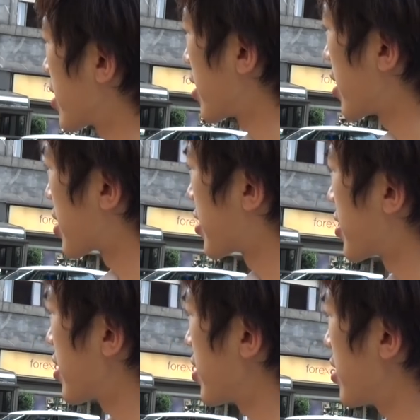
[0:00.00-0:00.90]

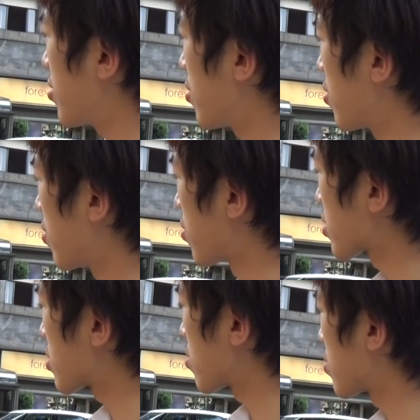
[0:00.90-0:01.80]
えー、
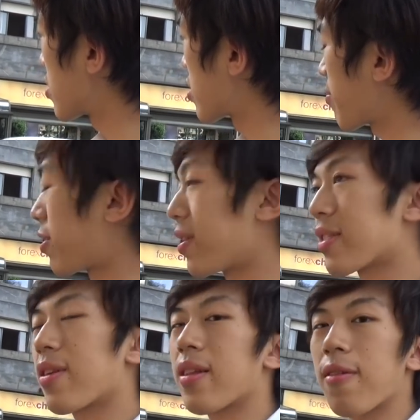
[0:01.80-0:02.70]
ギギロロストっていう名前の
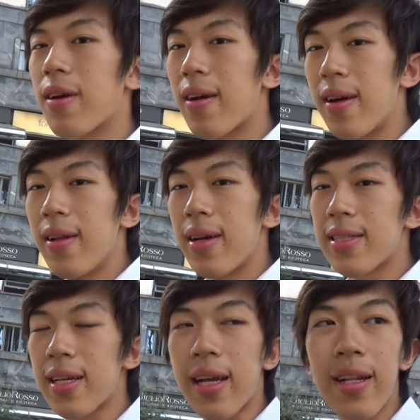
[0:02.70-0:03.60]
レストランなのかな、え
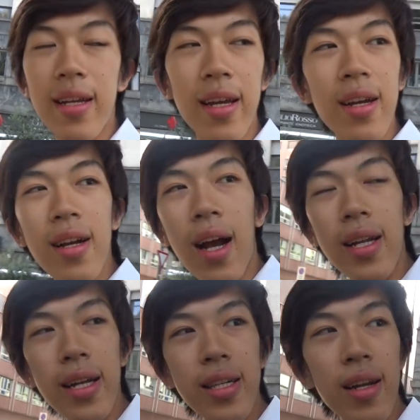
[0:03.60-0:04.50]
さっきあんだけか
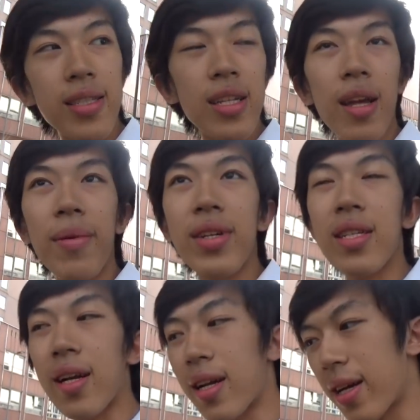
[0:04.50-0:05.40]
なりたくさん食べまし
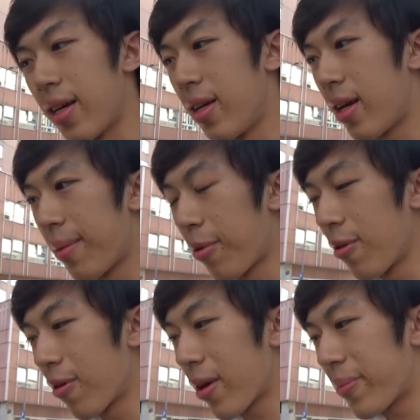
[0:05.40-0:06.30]
たからね、えー、
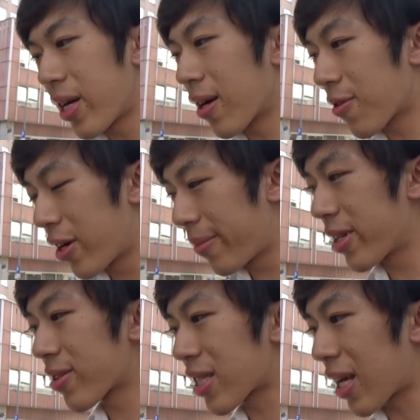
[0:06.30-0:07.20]
ボンゴレビアンコエビ
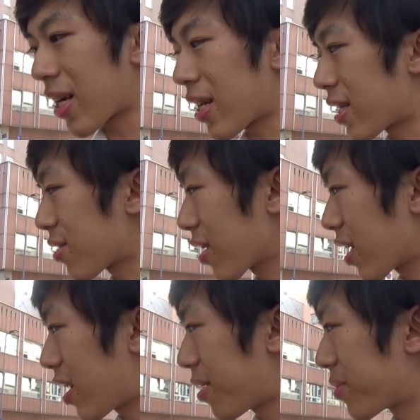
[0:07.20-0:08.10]
のサラダそれ
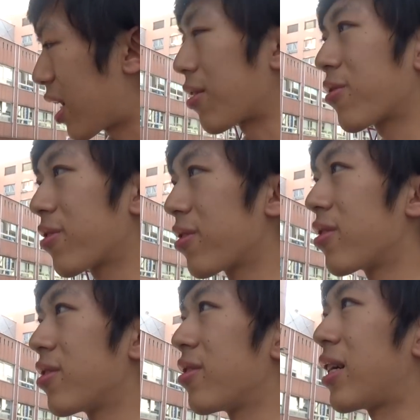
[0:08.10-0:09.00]
からミラノ風、
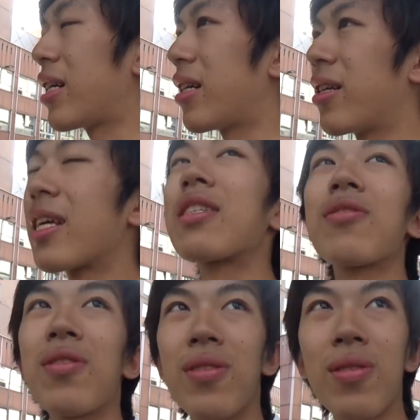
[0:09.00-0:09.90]
えー、
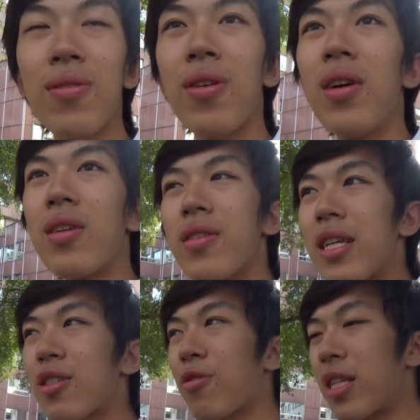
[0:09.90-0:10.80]
リゾットと
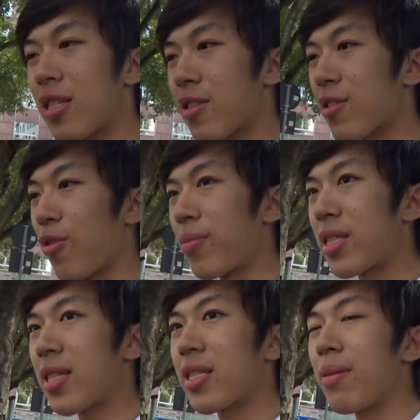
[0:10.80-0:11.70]
フレッシュオレンジジュースとお
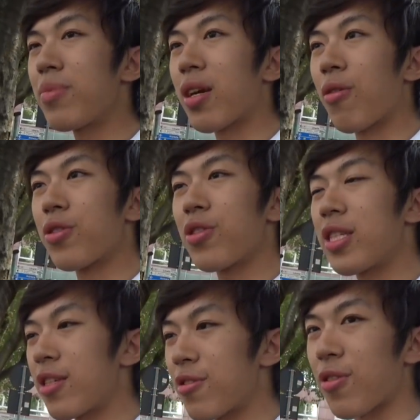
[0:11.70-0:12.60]
水で全部で
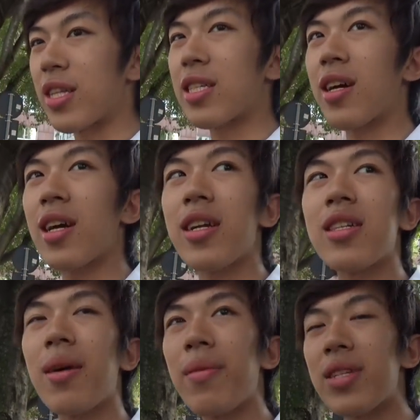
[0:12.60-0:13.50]
51ユーロでしたかなり
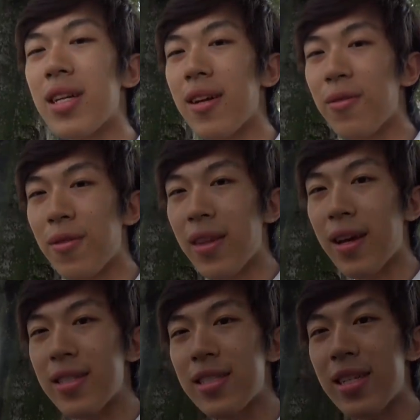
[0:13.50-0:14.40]
食べましたけれどこんな
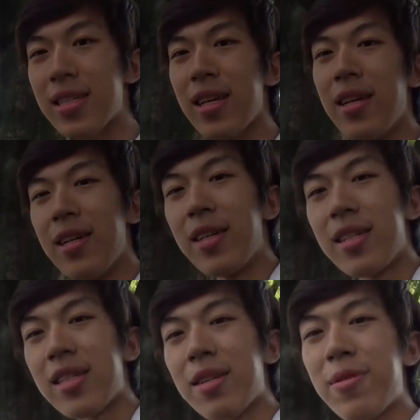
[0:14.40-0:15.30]
感じです
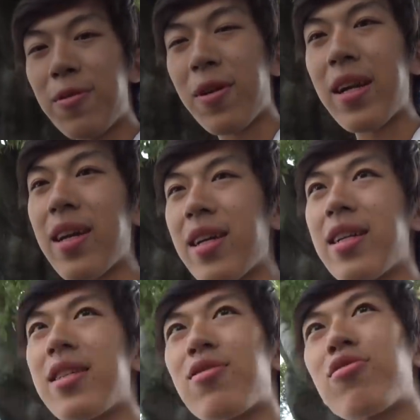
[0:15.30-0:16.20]
久しぶりにお金かけ
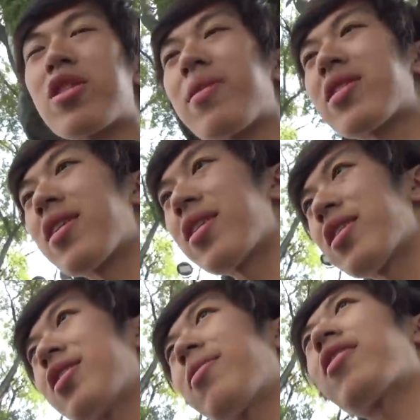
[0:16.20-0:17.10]
て食事しましたんで
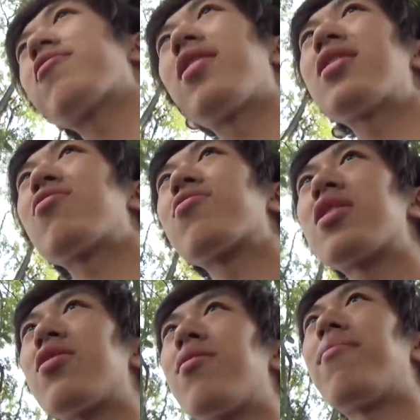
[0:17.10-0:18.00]
ねしばらくは食
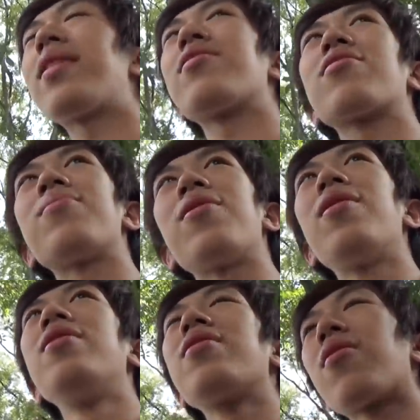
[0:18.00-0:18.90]
事の満足も
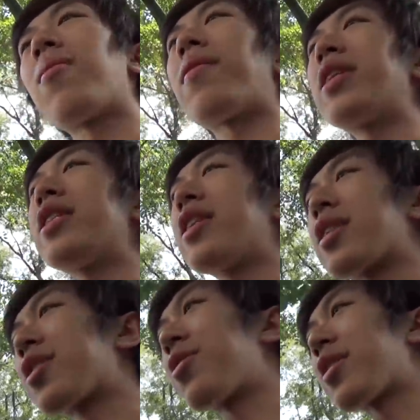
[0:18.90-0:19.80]
このまま維持で
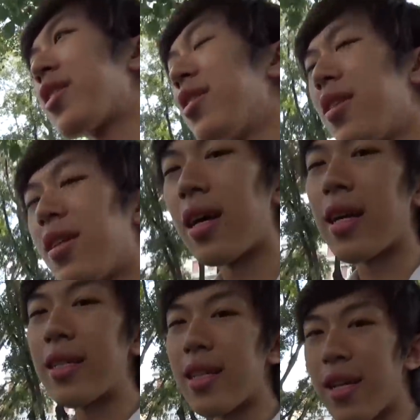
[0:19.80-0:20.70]
きそうです
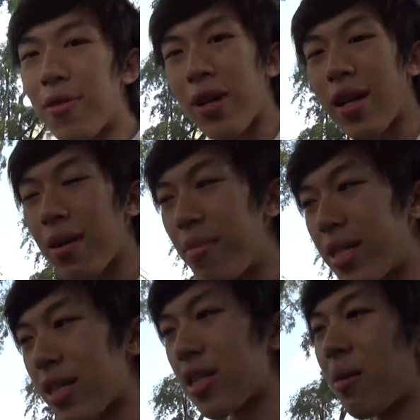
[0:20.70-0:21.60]
現在お腹がめ
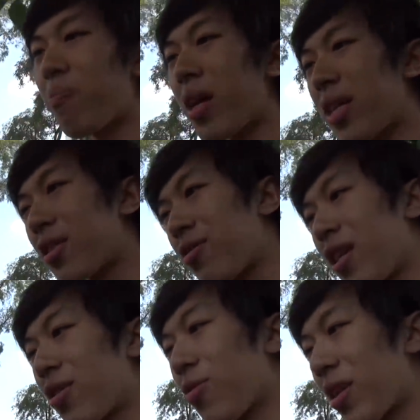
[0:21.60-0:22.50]
ちゃくちゃいっぱいですの
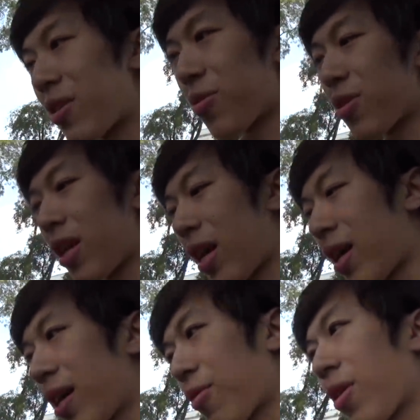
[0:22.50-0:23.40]
でどうなることやら
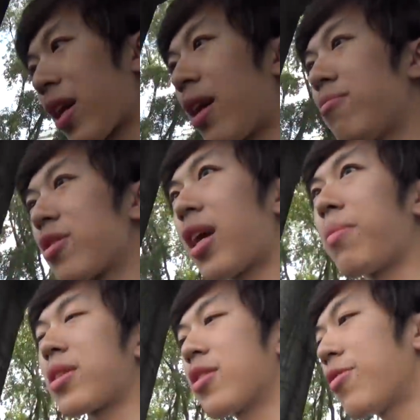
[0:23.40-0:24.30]
これから向か
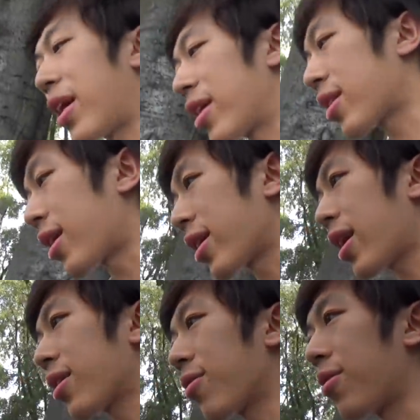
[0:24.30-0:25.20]
いますのは
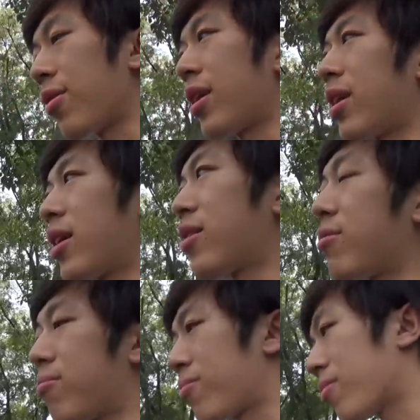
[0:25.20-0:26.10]
イタリアの、
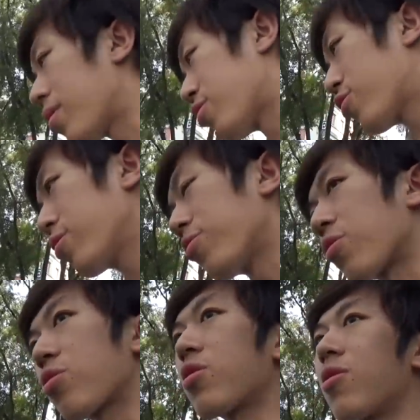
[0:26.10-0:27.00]
えー、中部の
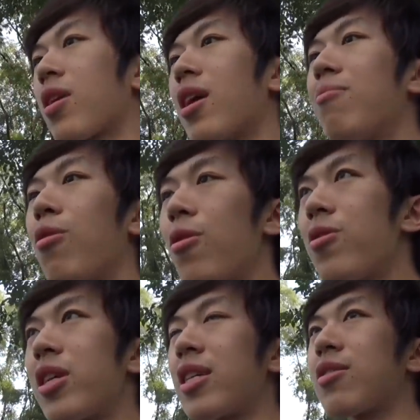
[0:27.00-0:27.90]
都市というのかな
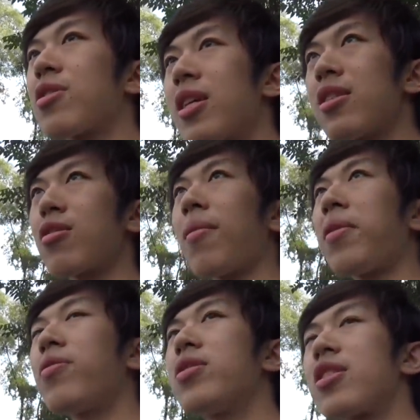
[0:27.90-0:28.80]
ボローニャそしてそのまま
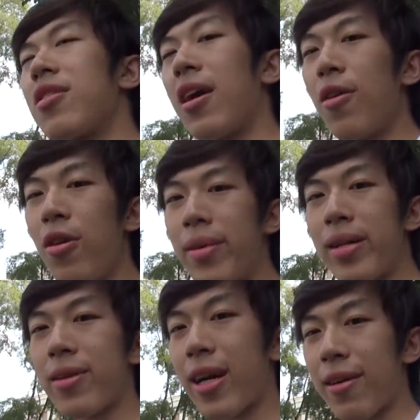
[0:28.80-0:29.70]
本日はローマ
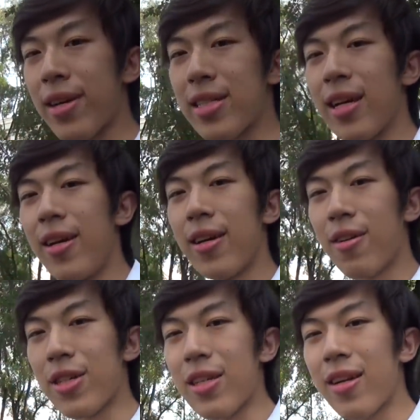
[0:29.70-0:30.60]
に向かいます
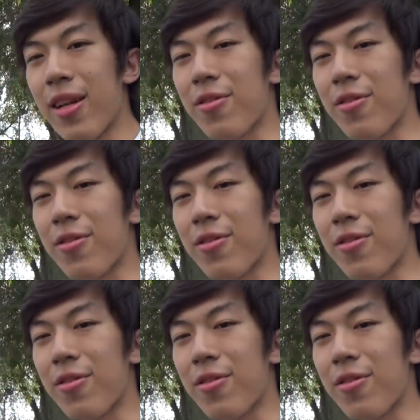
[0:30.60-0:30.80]
ご視聴ありが